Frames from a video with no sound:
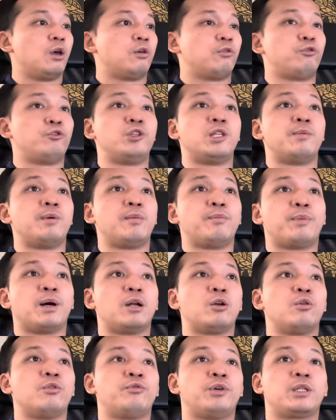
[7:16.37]
vous n'aimez pas
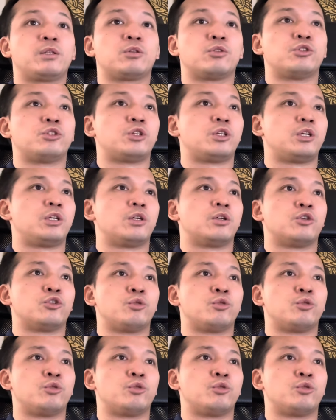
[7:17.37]
le fait que euh,